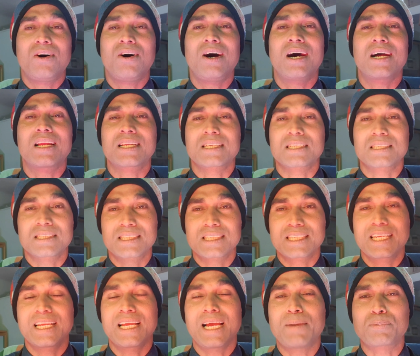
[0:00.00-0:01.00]
और
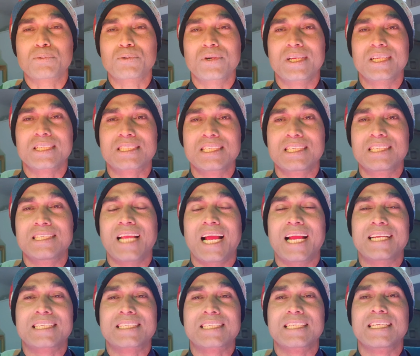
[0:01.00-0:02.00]
ये आपको एसिड
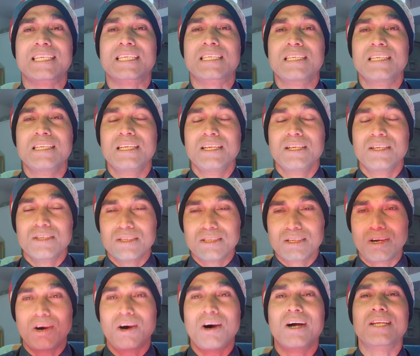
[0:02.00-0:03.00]

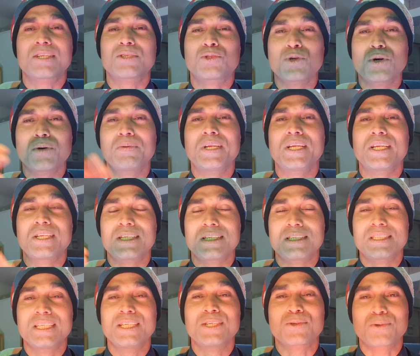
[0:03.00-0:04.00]
नाइट्रिक और जो भी
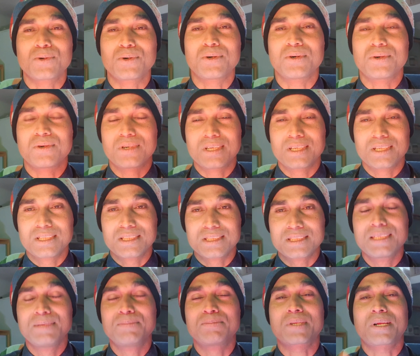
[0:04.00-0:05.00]
जिनको
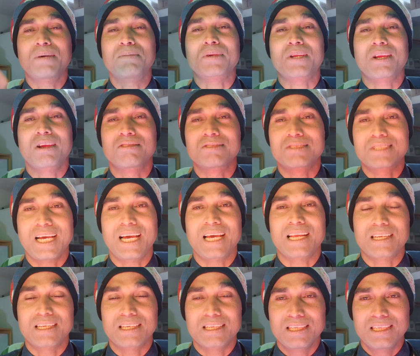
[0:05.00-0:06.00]
सिम्टम के
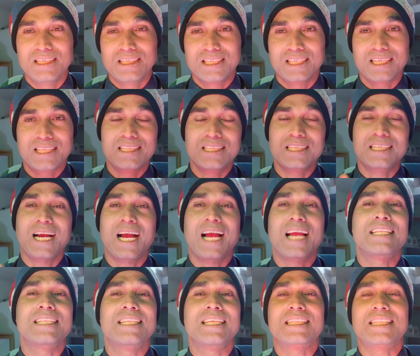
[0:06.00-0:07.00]
अनुसार ये
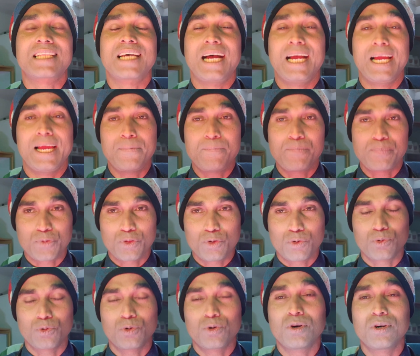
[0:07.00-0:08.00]
दिखाई देता है
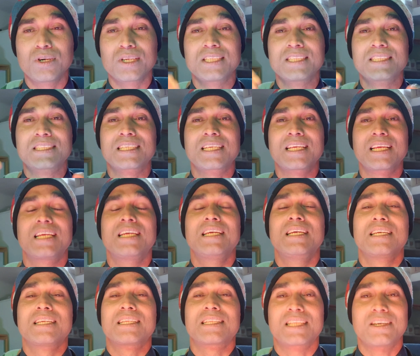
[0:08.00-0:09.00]
वो इसे
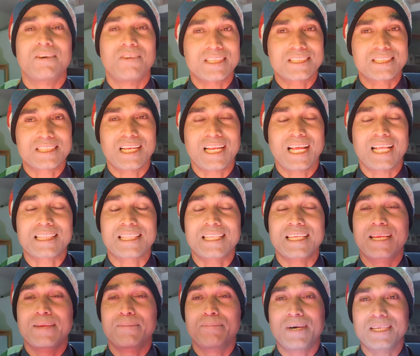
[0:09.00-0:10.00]
दवा चलाते
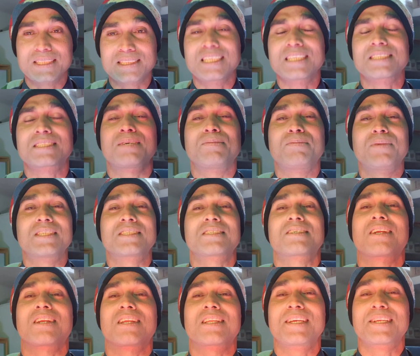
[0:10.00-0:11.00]
हैं मसा
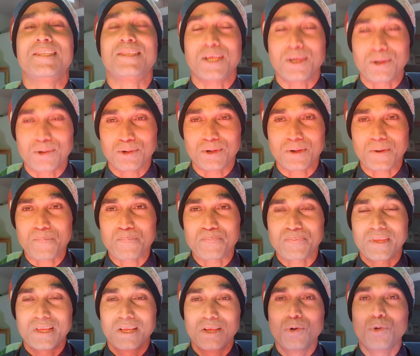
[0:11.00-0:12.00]
समझकर अधिकतर
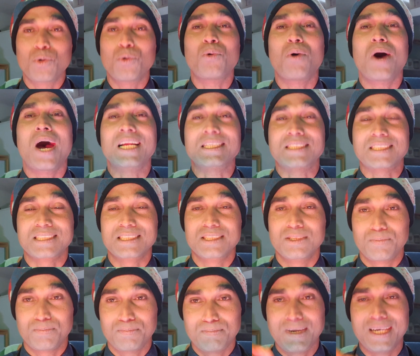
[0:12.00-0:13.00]
लोग वाट्स
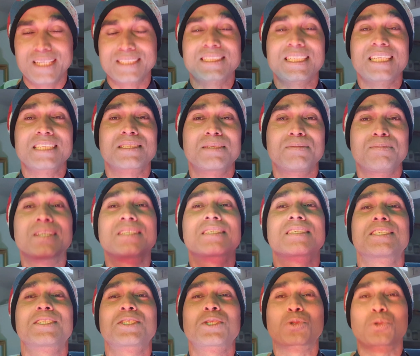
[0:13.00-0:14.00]
मासा समझ
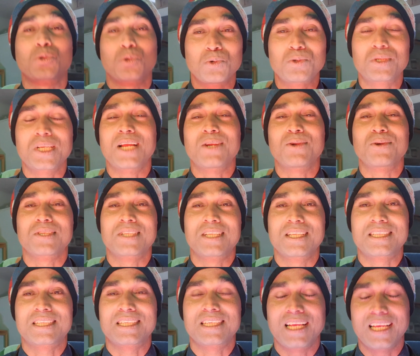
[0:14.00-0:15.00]
के सूजा लोग
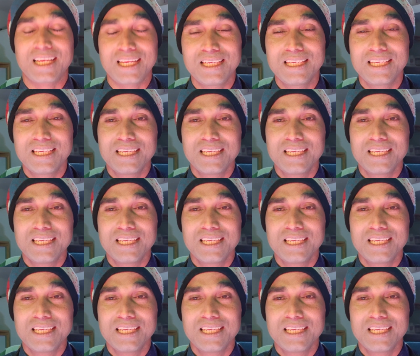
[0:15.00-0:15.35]
देते हैं